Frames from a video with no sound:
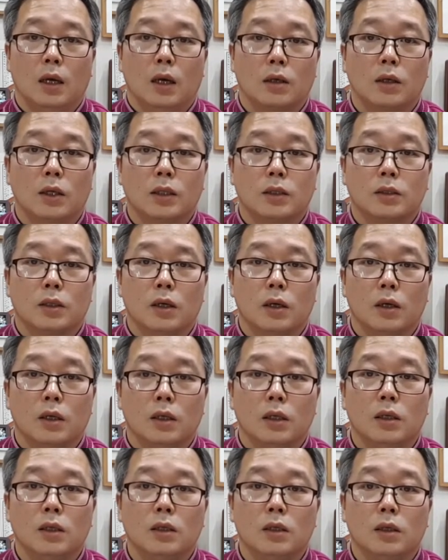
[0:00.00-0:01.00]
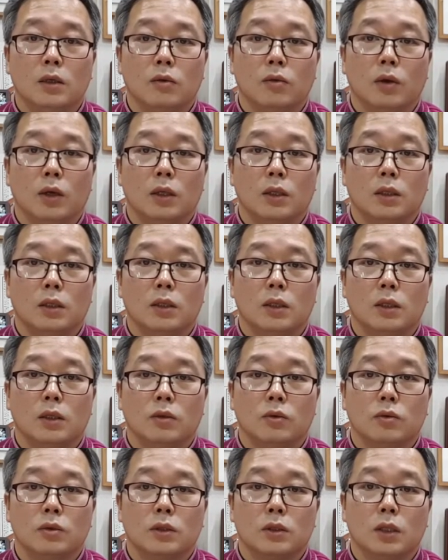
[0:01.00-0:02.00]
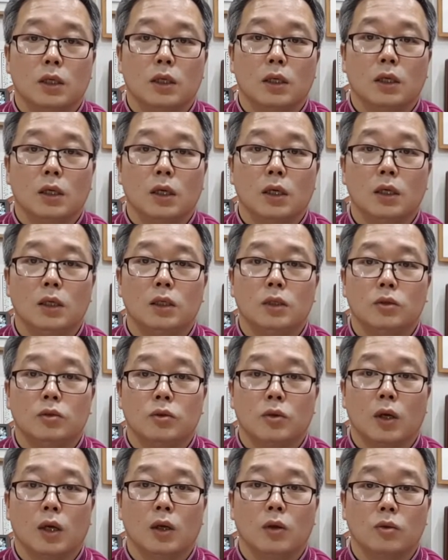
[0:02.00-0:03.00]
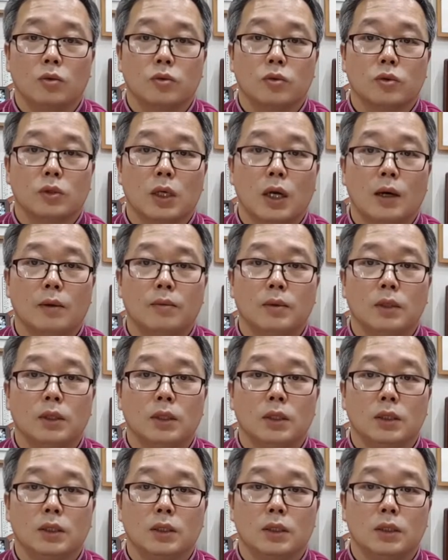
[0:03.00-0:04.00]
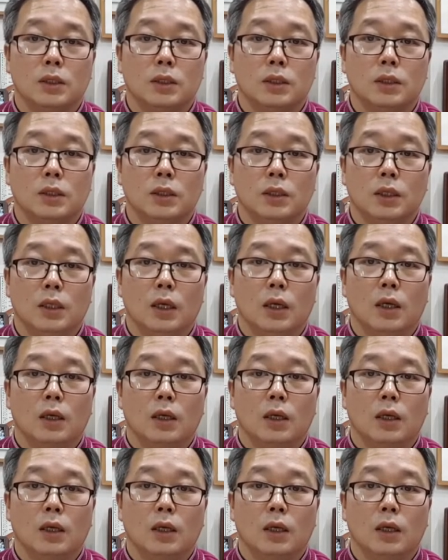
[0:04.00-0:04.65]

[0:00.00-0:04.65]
그래서 이런 경우에는 저희 허리 쪽에 요추 4번 디스크